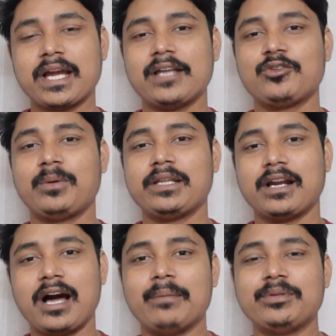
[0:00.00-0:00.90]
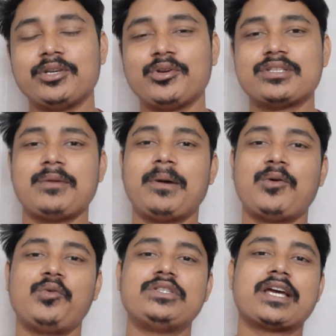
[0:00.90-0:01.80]
জায়গায় তোমাদের খামতি রয়েছে বা
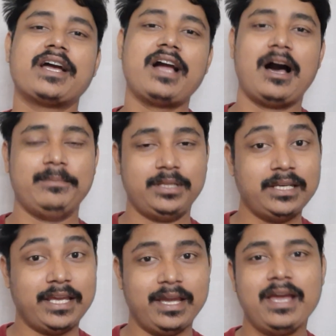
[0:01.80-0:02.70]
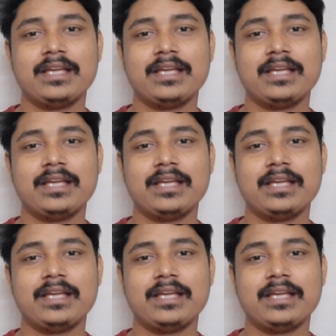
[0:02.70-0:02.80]
কোন জায়গায় খামতি নেই